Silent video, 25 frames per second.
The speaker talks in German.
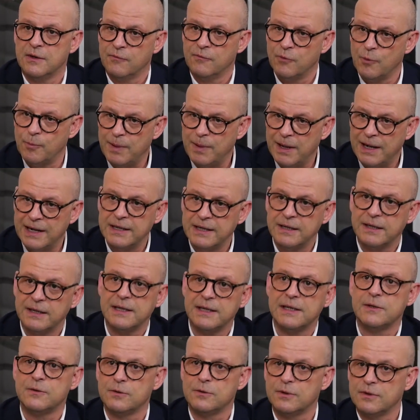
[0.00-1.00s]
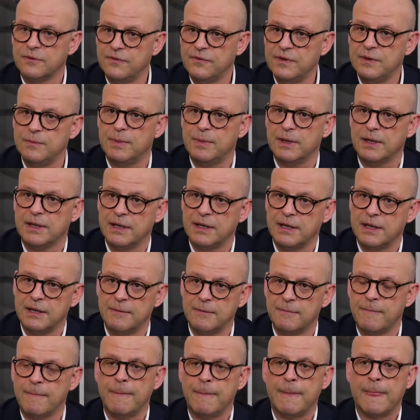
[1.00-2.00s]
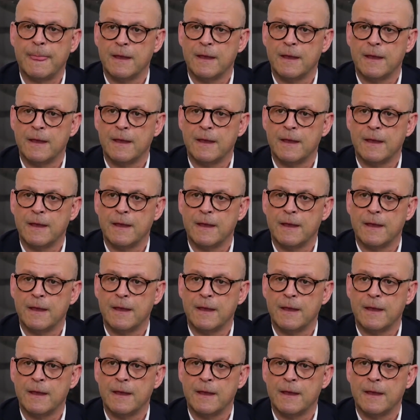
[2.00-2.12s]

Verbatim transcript: wo beide Richtungen Feedback geben,